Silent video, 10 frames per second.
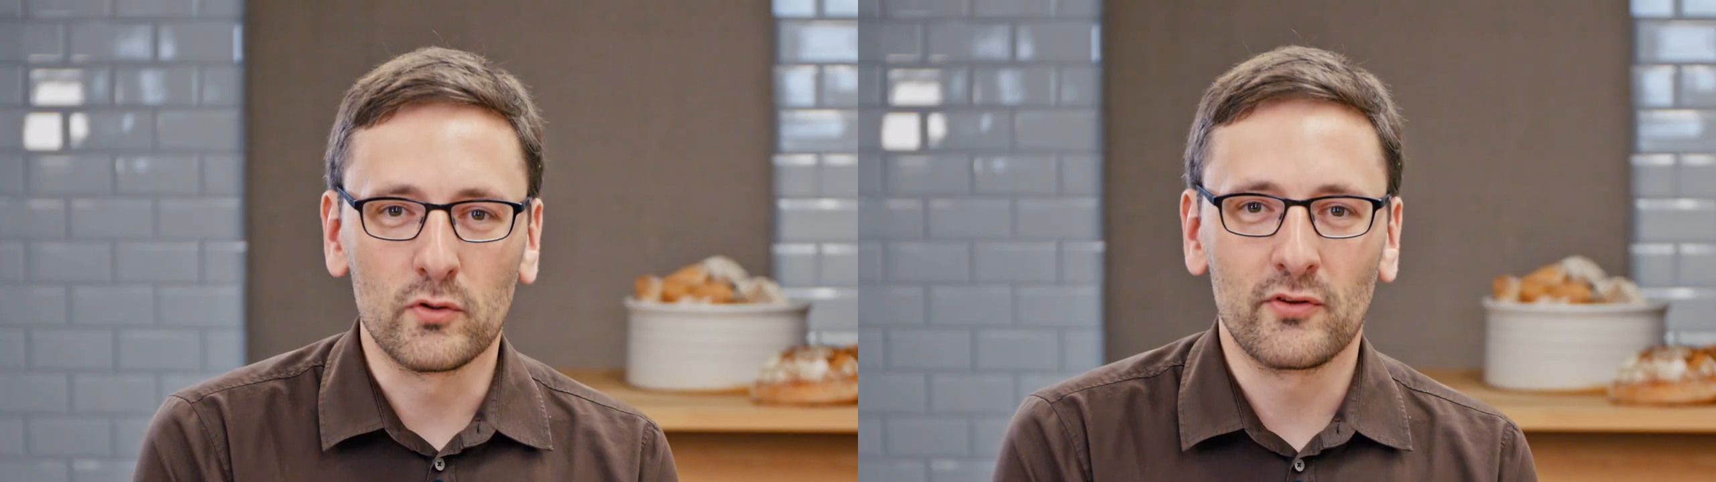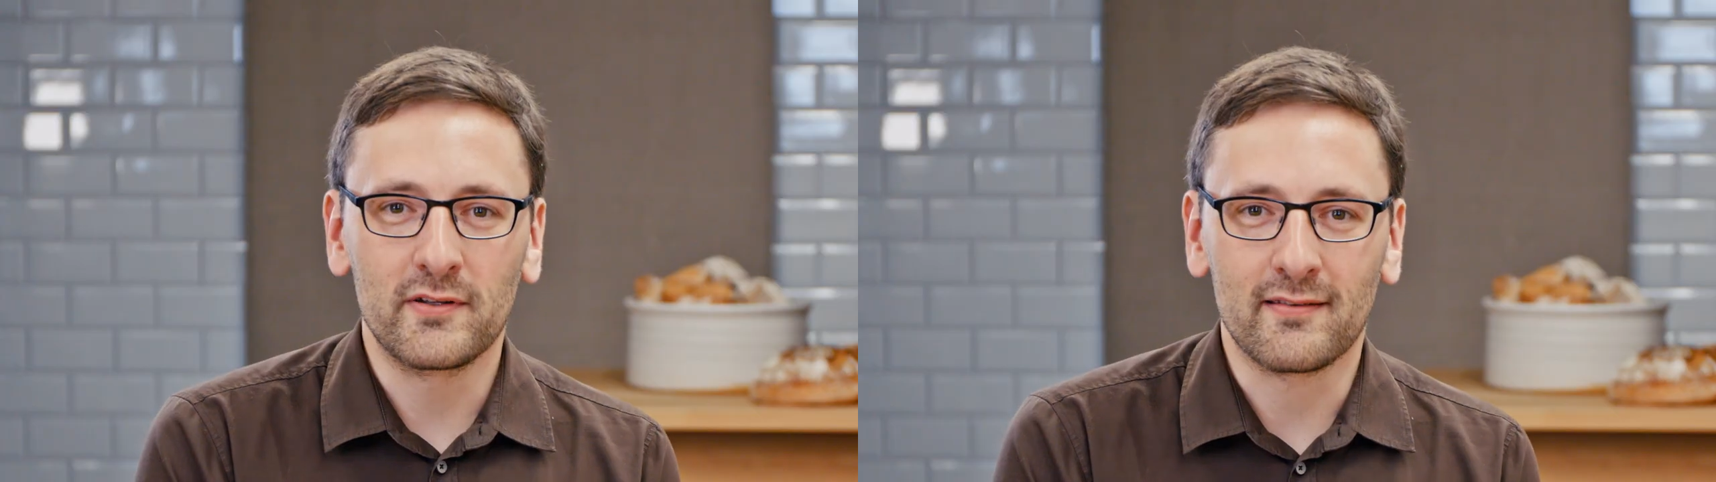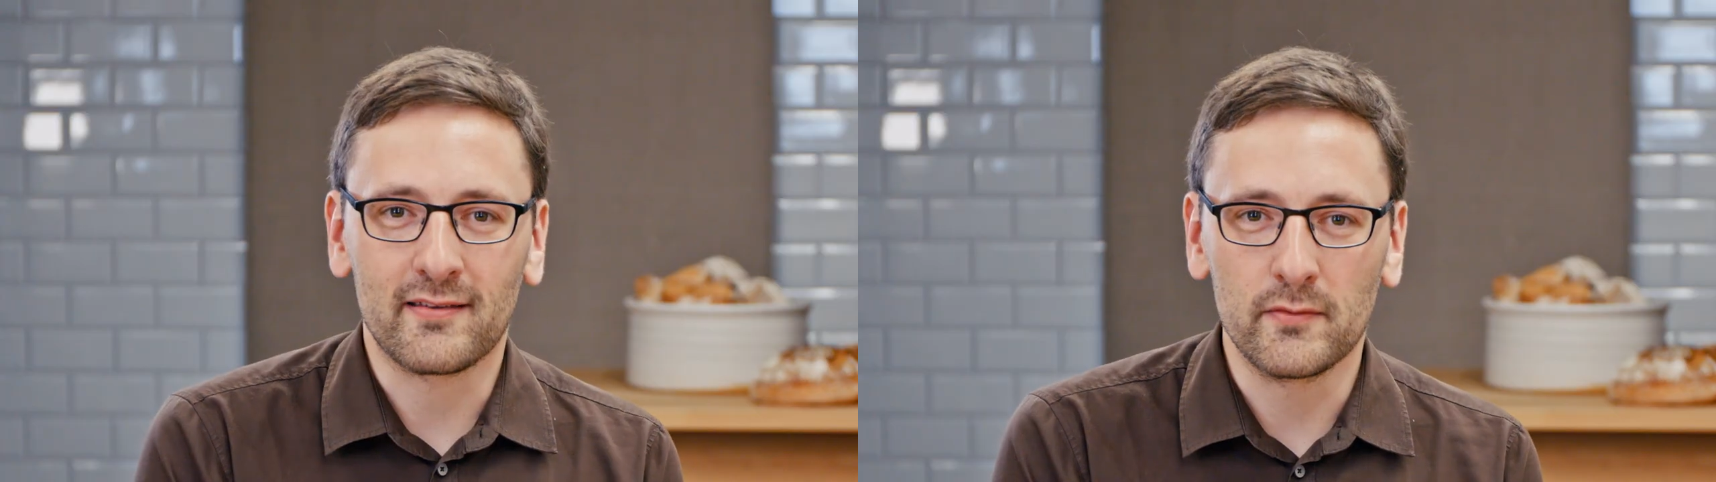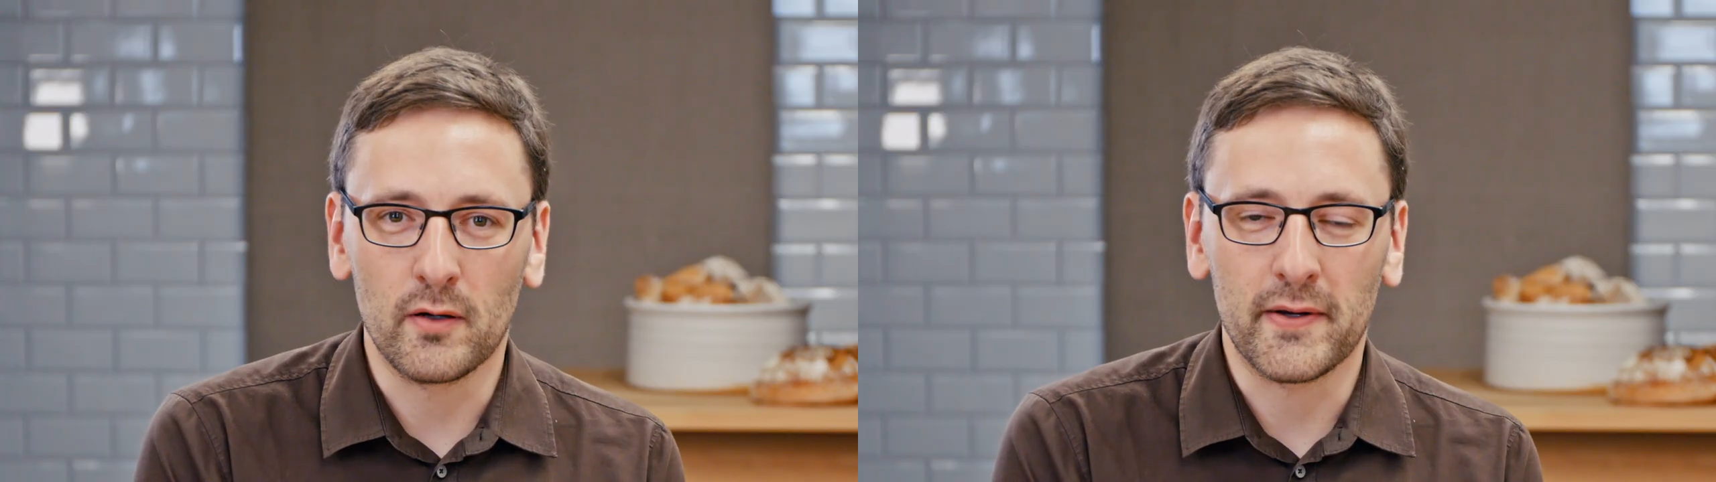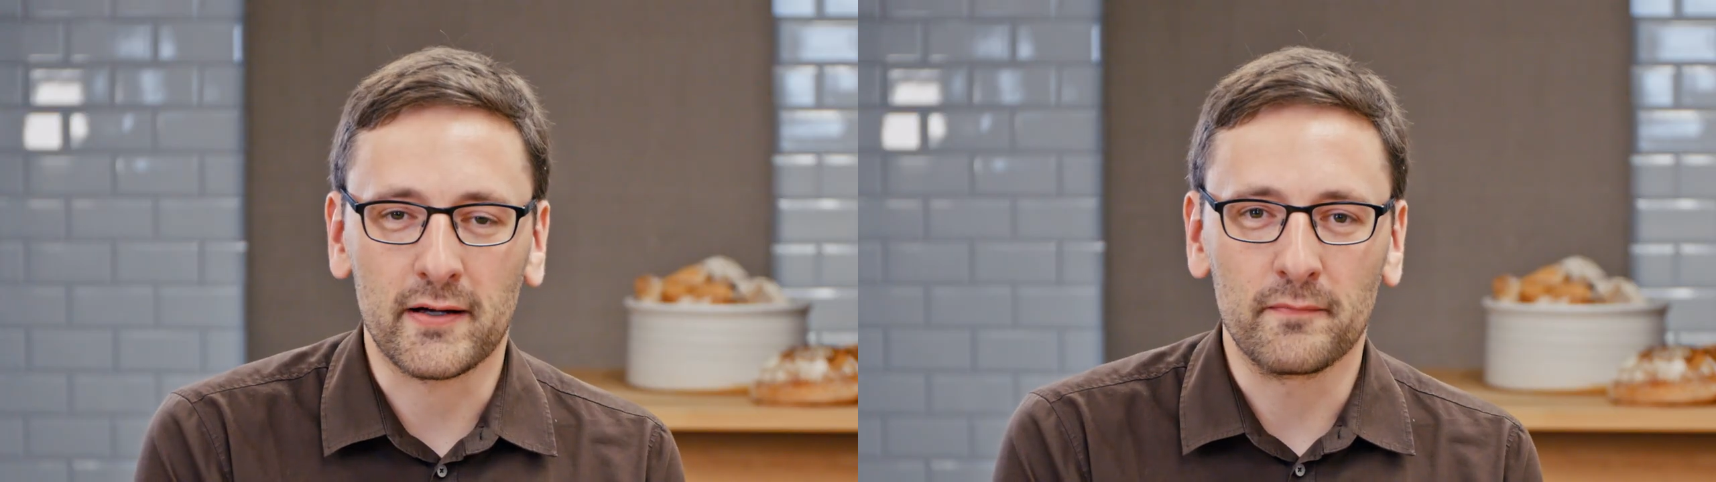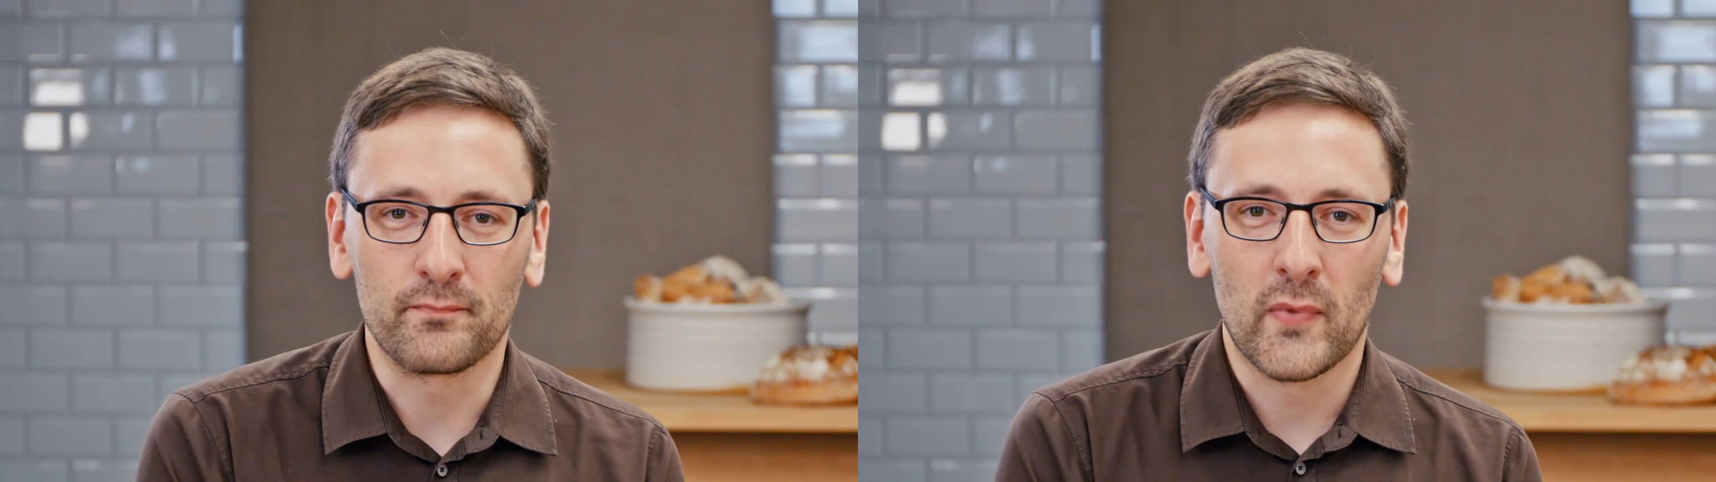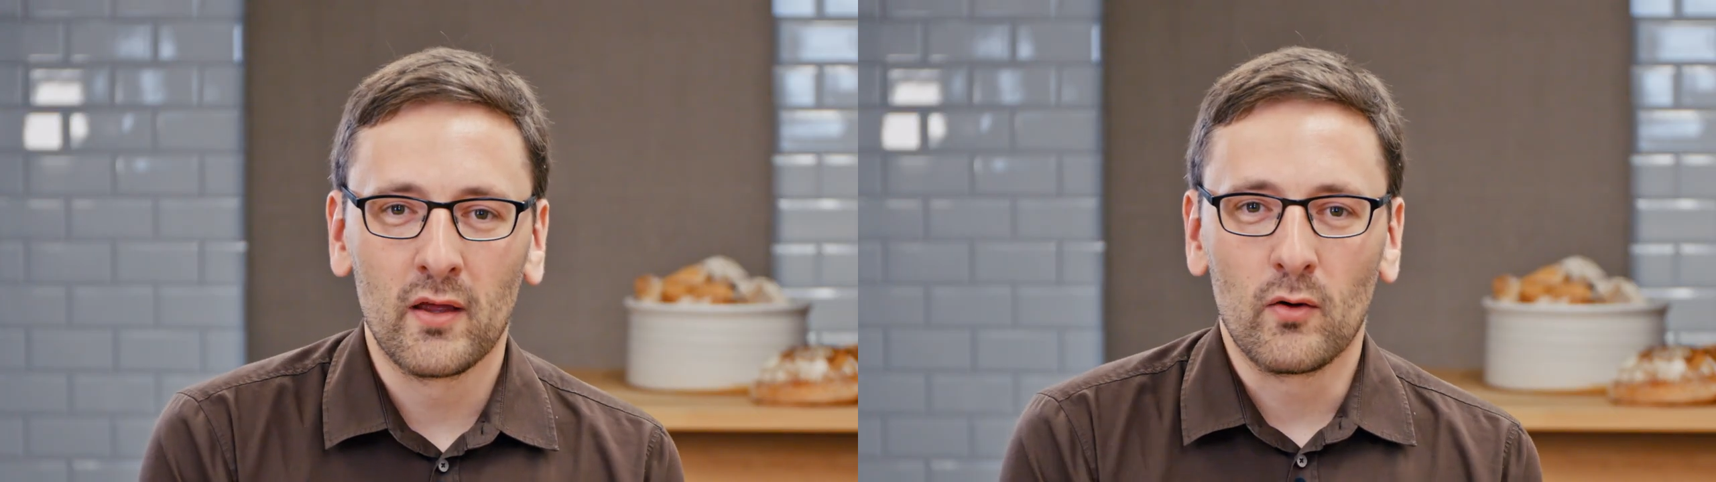lohnt sich das selber backen.